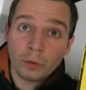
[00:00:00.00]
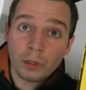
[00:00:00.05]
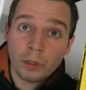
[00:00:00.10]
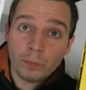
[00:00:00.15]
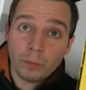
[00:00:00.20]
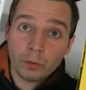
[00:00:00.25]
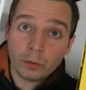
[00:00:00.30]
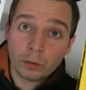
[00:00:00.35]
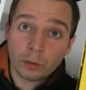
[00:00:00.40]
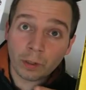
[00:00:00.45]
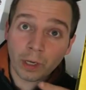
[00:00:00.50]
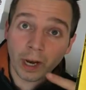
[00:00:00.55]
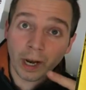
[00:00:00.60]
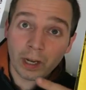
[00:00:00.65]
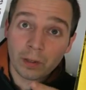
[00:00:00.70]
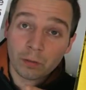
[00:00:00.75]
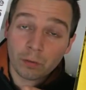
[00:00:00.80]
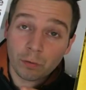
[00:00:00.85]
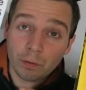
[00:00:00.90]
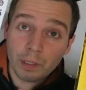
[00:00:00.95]
de l'ebook
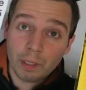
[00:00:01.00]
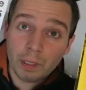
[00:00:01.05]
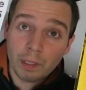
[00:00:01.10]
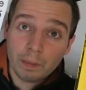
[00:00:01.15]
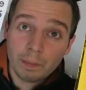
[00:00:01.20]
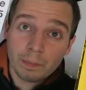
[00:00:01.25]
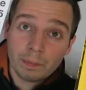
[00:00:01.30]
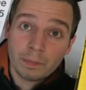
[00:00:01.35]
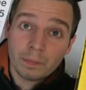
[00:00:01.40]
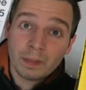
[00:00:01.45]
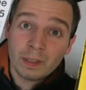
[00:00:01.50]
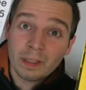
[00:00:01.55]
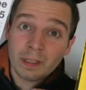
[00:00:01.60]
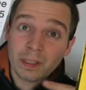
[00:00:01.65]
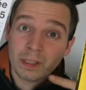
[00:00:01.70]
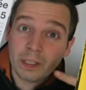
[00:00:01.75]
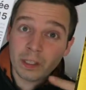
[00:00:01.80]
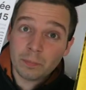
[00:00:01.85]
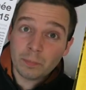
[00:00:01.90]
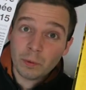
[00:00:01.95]
gratuit,
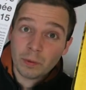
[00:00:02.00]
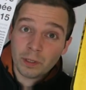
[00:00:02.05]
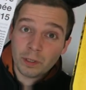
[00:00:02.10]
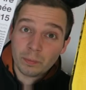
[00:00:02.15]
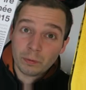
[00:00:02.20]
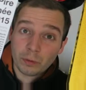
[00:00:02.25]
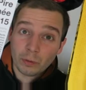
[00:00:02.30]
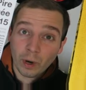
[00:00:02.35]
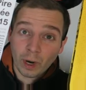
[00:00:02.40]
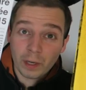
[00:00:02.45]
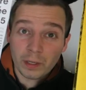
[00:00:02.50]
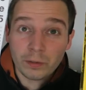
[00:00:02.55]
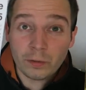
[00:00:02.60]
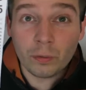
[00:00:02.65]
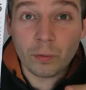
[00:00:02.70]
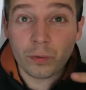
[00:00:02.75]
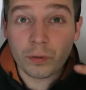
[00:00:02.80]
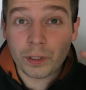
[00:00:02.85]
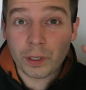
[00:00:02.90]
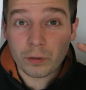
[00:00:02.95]
disponible sur
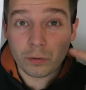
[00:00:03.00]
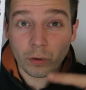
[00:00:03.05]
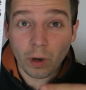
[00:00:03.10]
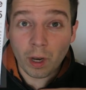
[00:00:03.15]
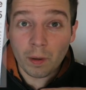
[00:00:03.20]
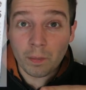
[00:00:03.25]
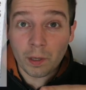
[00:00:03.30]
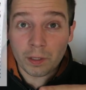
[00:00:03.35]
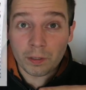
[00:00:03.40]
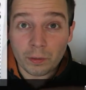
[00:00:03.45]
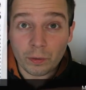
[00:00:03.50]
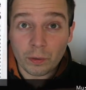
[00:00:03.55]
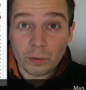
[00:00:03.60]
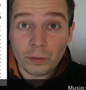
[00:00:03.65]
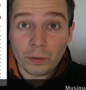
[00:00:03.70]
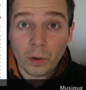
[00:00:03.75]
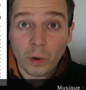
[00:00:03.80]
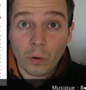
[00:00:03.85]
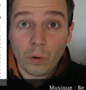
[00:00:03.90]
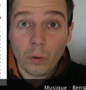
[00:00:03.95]
iTunes et sur
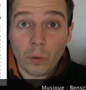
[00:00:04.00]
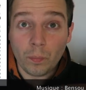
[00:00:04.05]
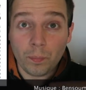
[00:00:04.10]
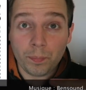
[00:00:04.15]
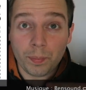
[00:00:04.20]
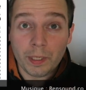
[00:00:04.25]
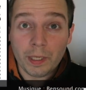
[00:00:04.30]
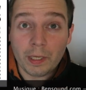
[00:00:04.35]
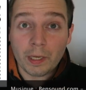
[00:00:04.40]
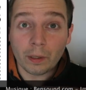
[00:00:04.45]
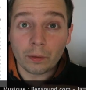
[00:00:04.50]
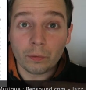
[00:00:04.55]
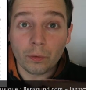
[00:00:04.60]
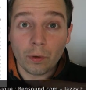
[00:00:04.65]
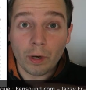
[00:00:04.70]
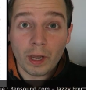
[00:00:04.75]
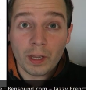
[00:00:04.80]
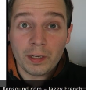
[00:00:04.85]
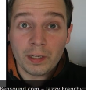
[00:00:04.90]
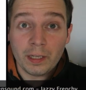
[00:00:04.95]
Amazon, le pire de
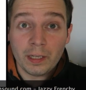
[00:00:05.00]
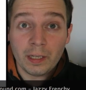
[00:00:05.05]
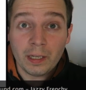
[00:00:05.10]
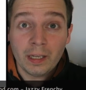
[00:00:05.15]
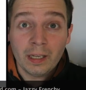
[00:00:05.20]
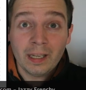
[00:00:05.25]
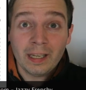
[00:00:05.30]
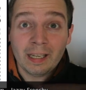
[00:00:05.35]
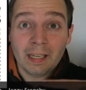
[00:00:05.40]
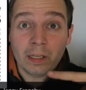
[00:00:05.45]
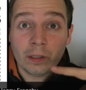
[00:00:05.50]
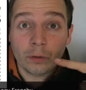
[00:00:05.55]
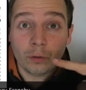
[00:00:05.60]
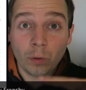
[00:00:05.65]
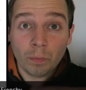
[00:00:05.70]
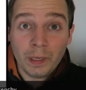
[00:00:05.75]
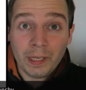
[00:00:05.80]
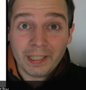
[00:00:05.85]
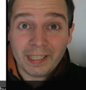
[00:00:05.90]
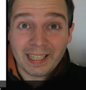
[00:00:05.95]
l'année
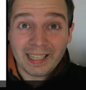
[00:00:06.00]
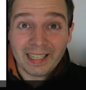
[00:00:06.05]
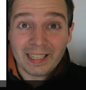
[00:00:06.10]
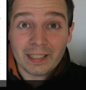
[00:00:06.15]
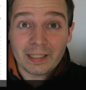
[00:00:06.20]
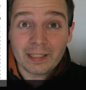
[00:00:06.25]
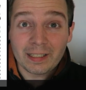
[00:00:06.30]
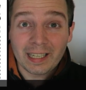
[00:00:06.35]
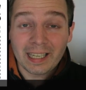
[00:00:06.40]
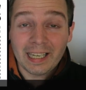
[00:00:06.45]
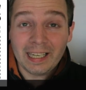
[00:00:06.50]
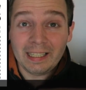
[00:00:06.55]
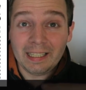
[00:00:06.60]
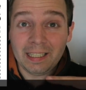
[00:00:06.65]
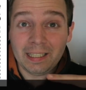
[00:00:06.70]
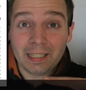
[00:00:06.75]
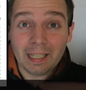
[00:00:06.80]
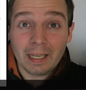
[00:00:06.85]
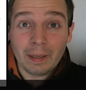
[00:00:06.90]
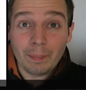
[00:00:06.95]
2015,
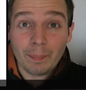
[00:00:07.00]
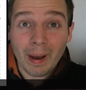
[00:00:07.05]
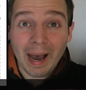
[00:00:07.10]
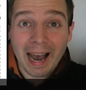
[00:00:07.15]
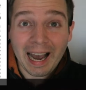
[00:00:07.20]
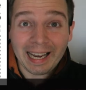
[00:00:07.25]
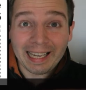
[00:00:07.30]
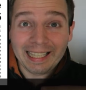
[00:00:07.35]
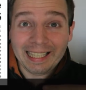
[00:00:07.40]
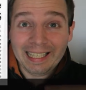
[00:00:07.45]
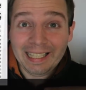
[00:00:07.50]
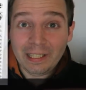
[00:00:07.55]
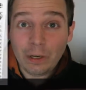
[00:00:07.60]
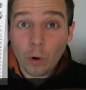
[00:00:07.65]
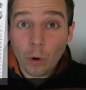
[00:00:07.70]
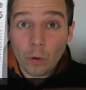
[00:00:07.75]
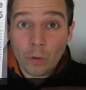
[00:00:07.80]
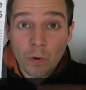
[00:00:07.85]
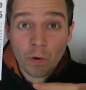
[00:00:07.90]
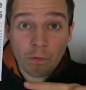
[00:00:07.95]
édité par
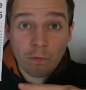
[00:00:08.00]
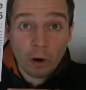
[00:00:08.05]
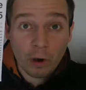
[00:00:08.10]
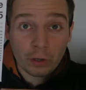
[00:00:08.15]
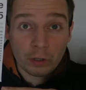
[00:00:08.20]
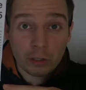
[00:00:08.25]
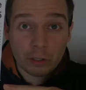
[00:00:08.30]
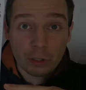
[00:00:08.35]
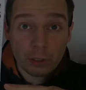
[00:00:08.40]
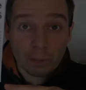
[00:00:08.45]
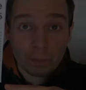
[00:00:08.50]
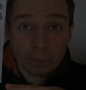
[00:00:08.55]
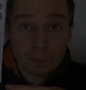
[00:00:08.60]
Iconovox.